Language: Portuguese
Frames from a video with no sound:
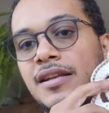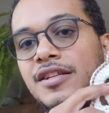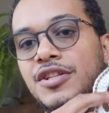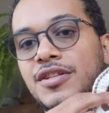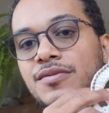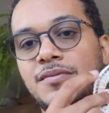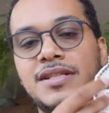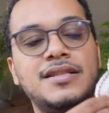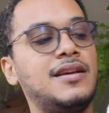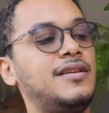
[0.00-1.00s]
Lindíssimo,
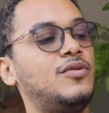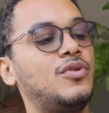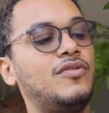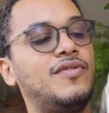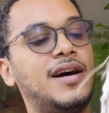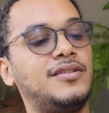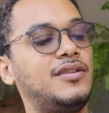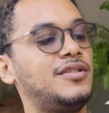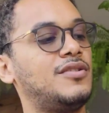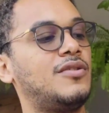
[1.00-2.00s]
mas tá encurvado,
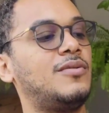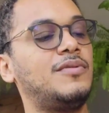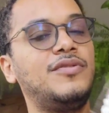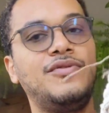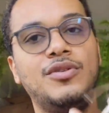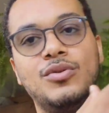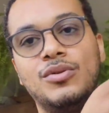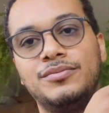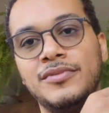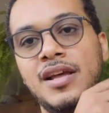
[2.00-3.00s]
olha só como que
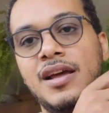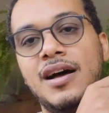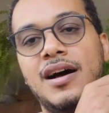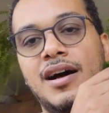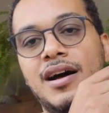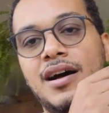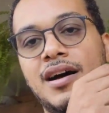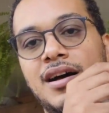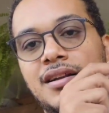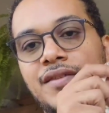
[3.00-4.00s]
ficou.
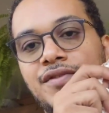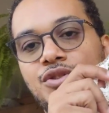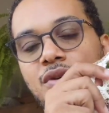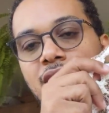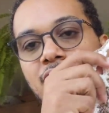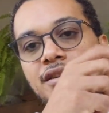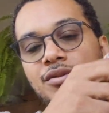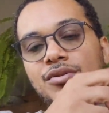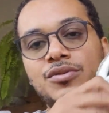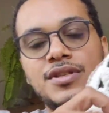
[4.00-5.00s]
Ah, na videoaula, ah,
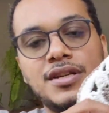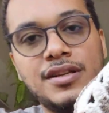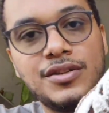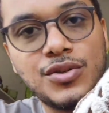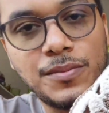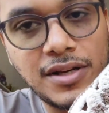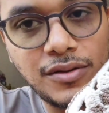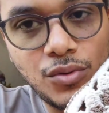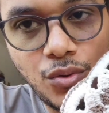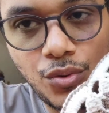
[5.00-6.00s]
então tô usando aqui
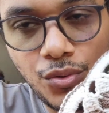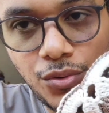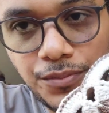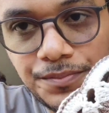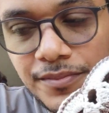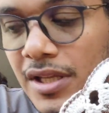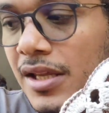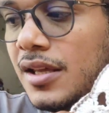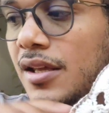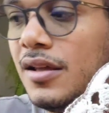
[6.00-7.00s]
soberano cru
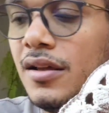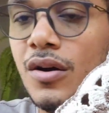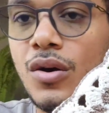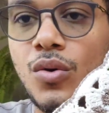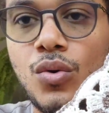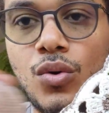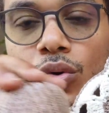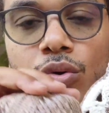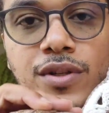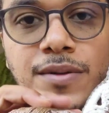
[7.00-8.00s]
e
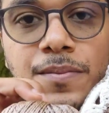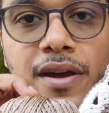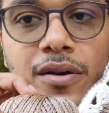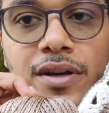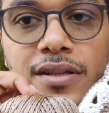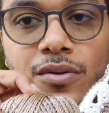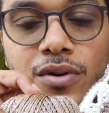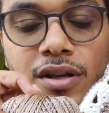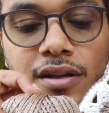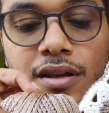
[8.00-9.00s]
o spell, essa
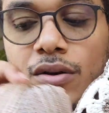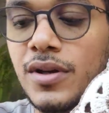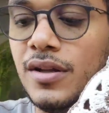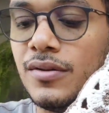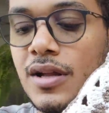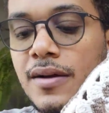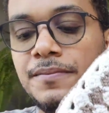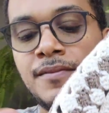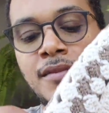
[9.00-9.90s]
cor aqui que é o linho, tá?